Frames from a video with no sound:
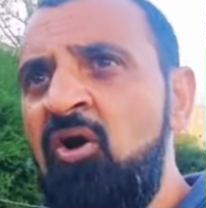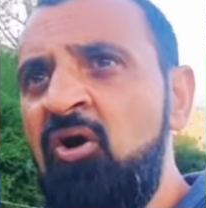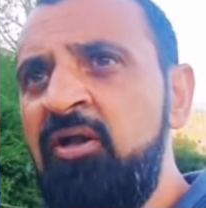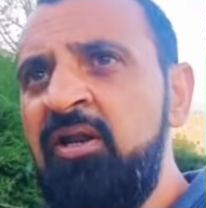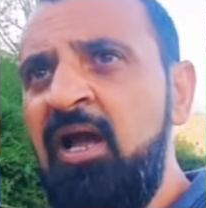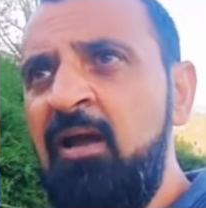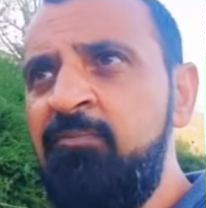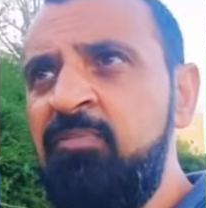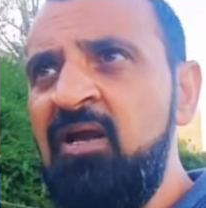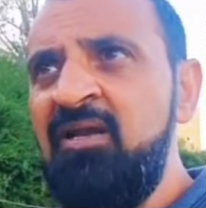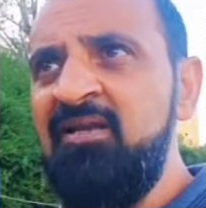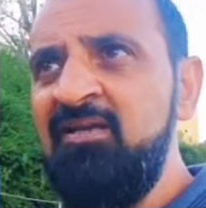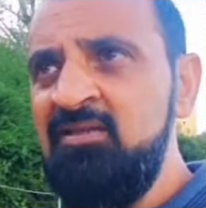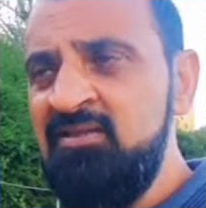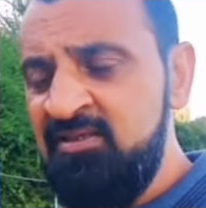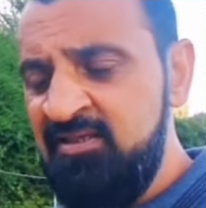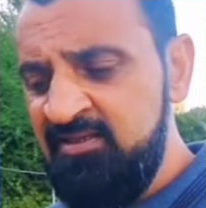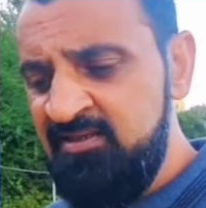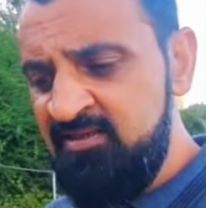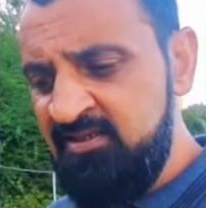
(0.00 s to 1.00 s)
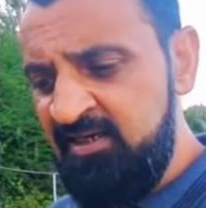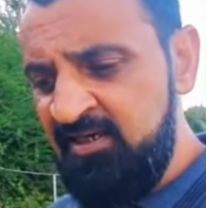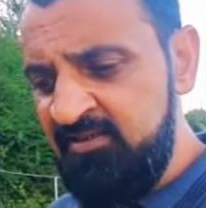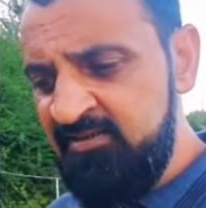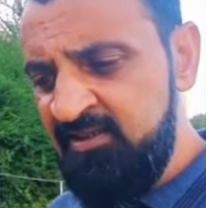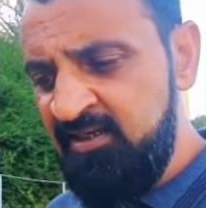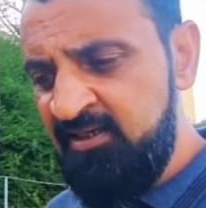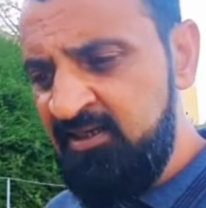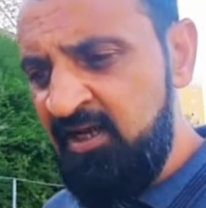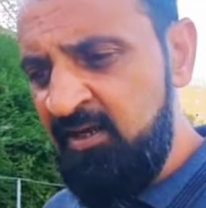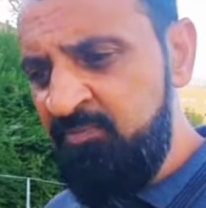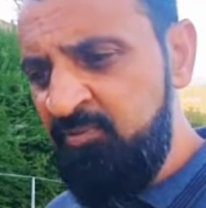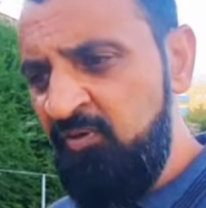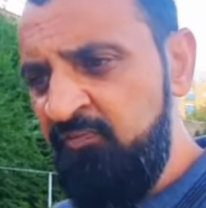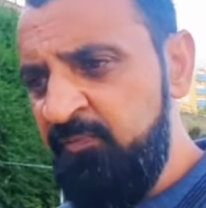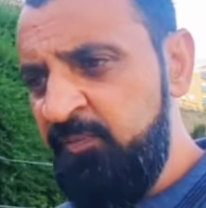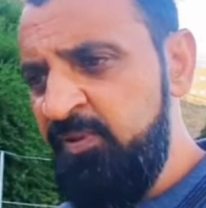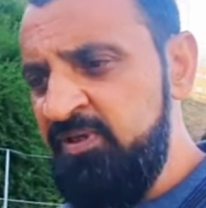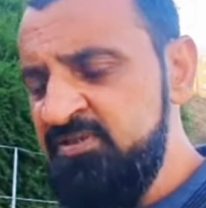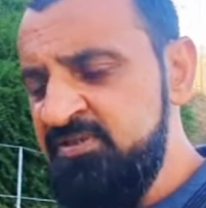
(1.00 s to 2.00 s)
और आपका किस किस डेट तक का आपका
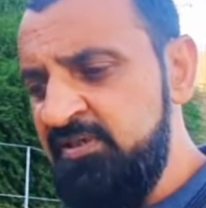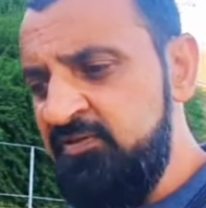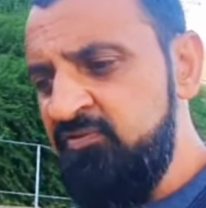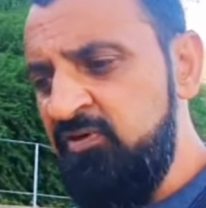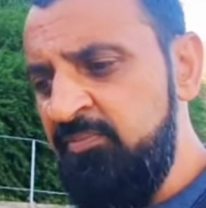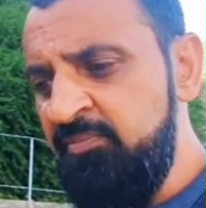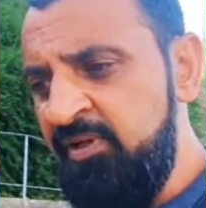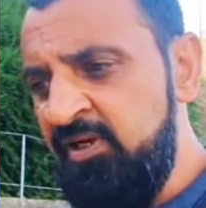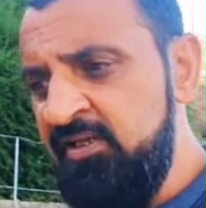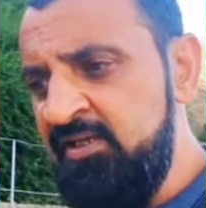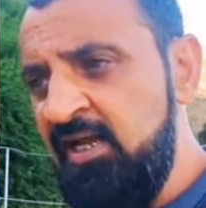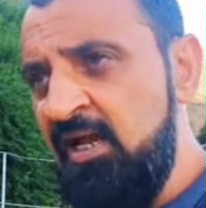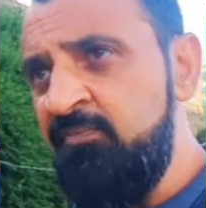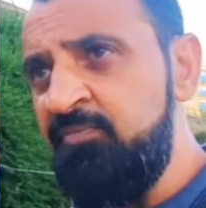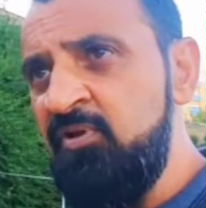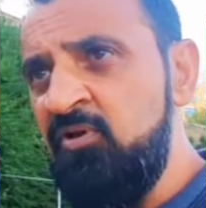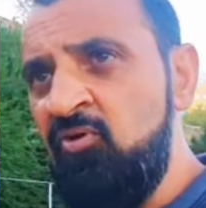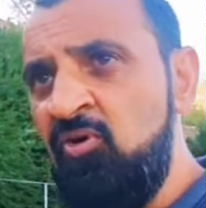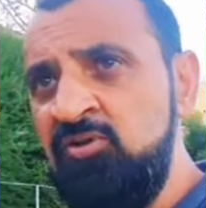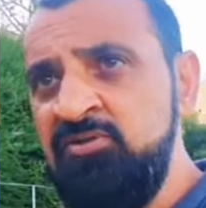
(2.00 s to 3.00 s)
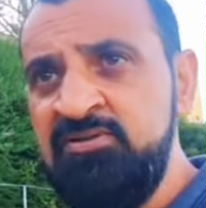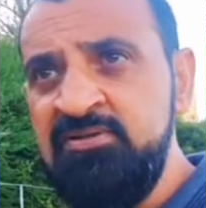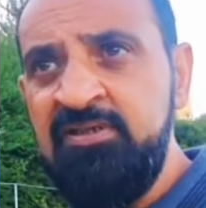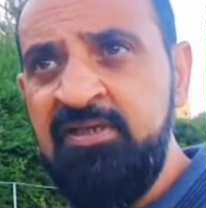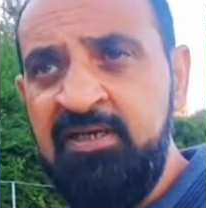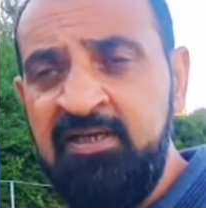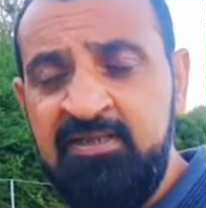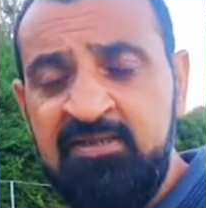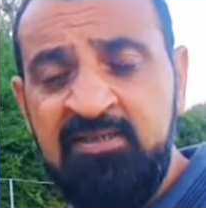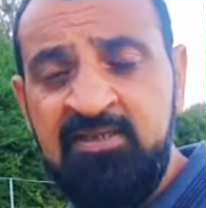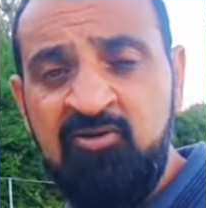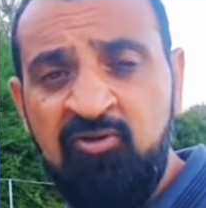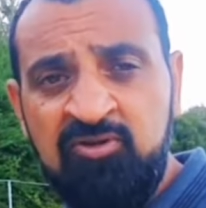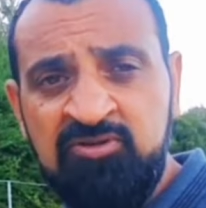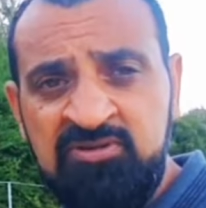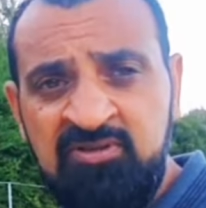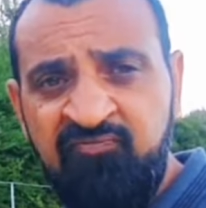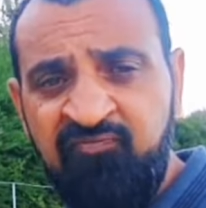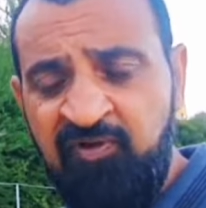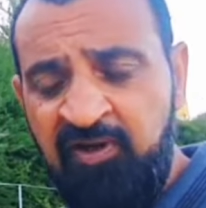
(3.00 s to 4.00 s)
प्री शेड्यूल मिल गया आपकी कौन सी डेट थी
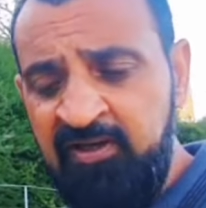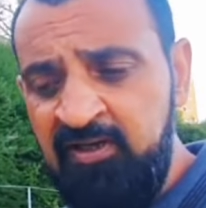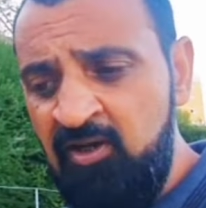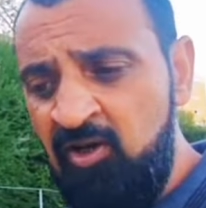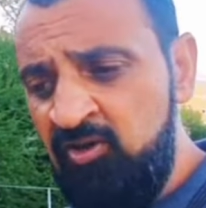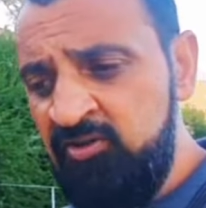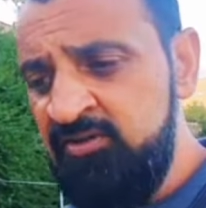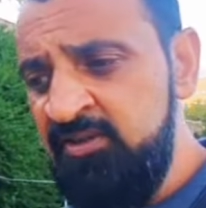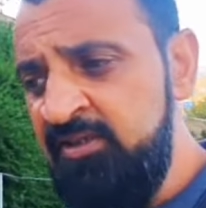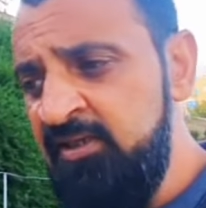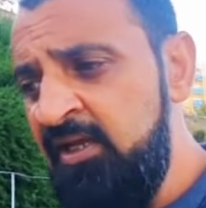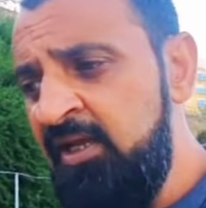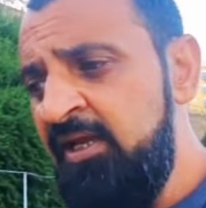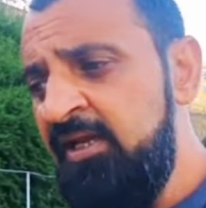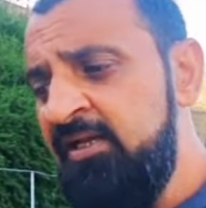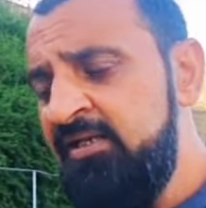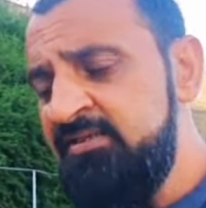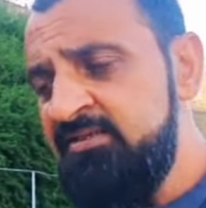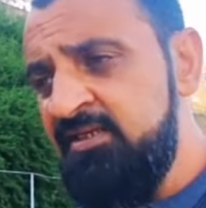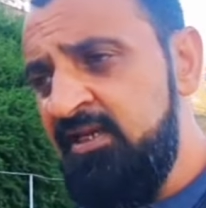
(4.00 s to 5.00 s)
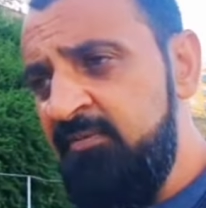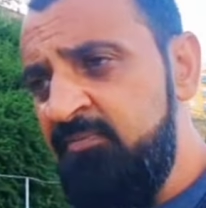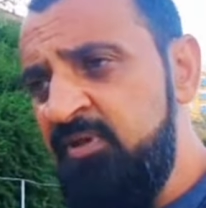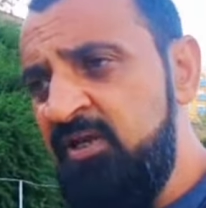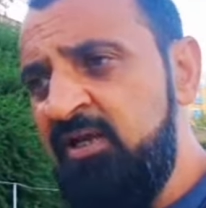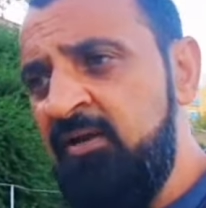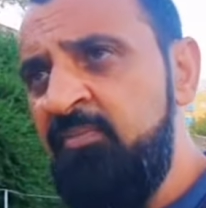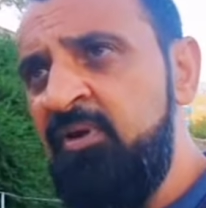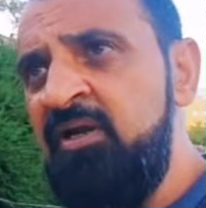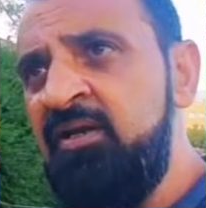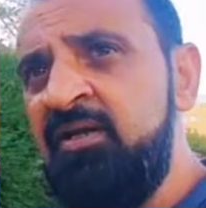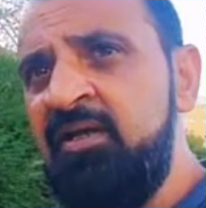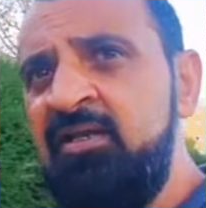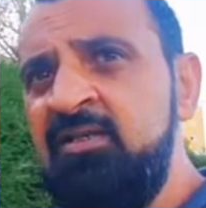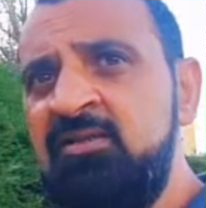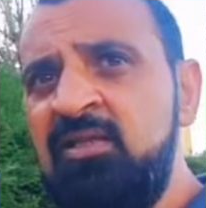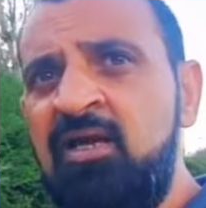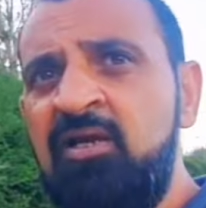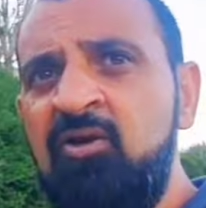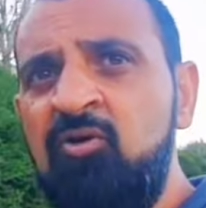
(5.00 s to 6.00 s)
कौन सी फाइल लॉक थी ये भी कमेंट
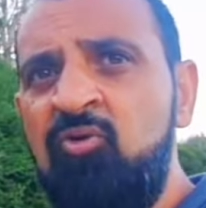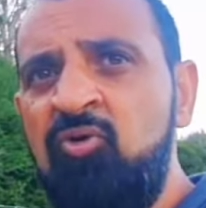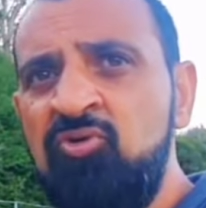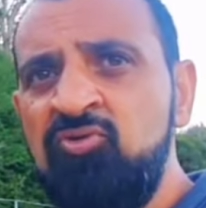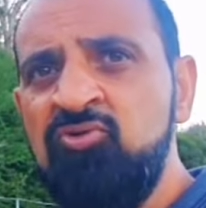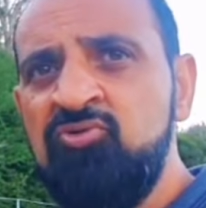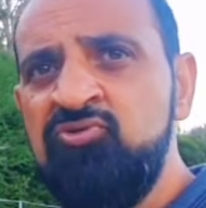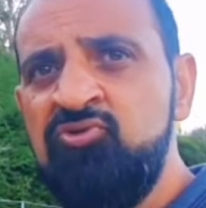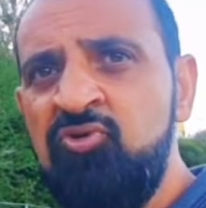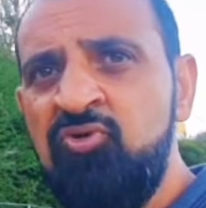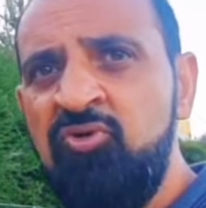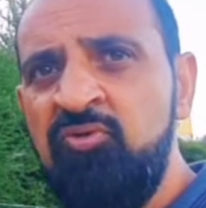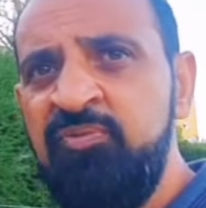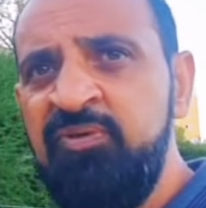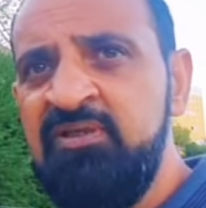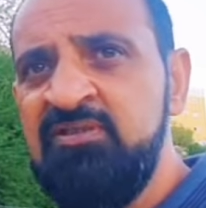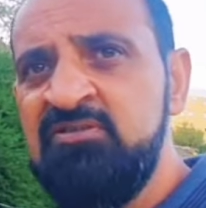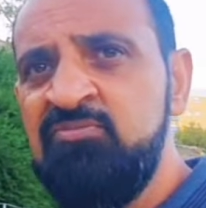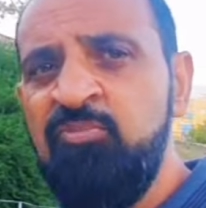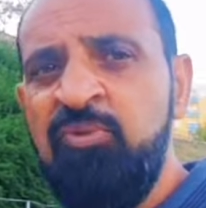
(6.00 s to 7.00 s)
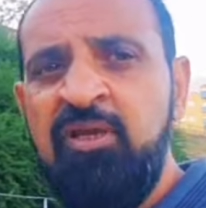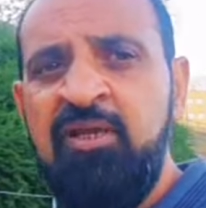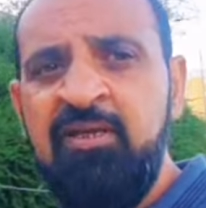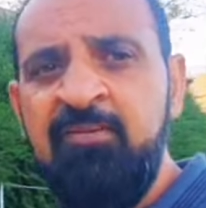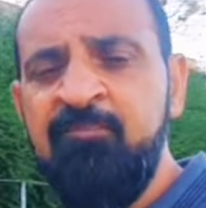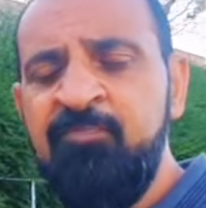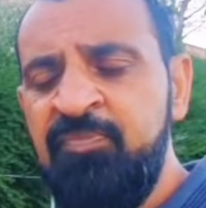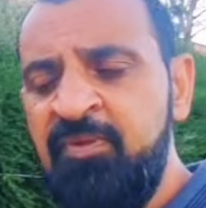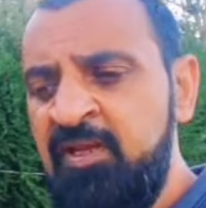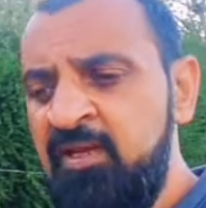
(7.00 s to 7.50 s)
करें ताकि और दोस्तों को भी इसमें